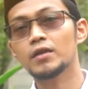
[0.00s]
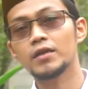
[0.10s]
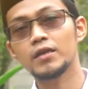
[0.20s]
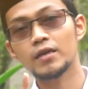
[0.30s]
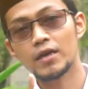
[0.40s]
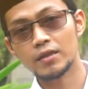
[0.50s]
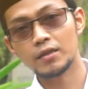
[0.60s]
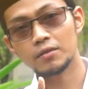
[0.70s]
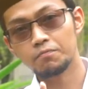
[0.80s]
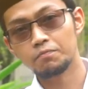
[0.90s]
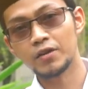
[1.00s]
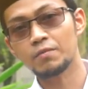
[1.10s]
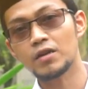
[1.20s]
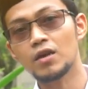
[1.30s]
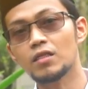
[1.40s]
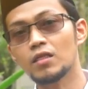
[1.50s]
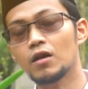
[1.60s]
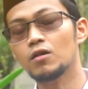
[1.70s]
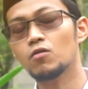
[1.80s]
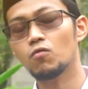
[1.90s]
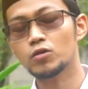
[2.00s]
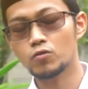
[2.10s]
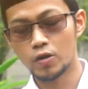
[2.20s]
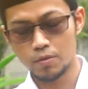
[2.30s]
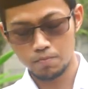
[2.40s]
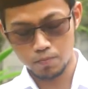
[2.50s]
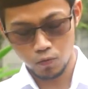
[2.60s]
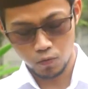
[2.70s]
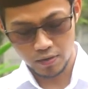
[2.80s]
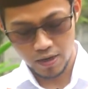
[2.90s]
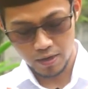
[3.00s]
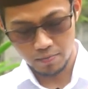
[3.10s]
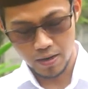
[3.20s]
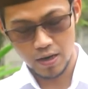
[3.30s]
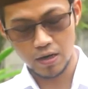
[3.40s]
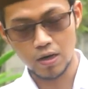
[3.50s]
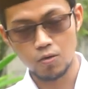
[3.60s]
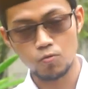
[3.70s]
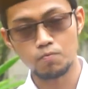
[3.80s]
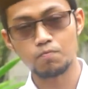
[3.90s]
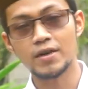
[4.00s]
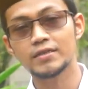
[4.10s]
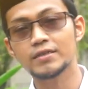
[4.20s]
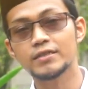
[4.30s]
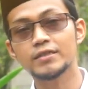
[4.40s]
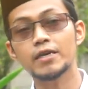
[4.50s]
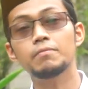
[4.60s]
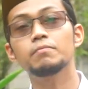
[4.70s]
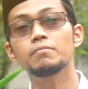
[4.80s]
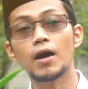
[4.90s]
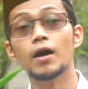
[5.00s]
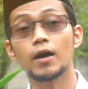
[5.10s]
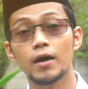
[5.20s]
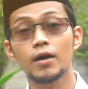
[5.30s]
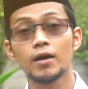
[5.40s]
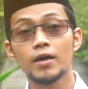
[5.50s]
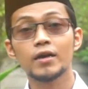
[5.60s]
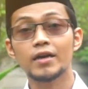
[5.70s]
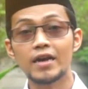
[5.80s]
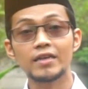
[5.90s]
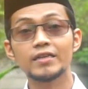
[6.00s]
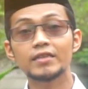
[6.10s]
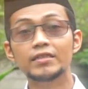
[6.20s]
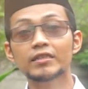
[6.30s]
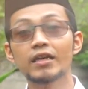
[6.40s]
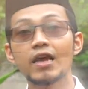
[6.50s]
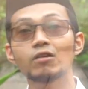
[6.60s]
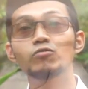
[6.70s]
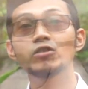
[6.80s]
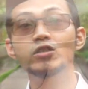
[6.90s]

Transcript: teringat firman Allah wa tuhibbunal mala hubban jamma kalian terlalu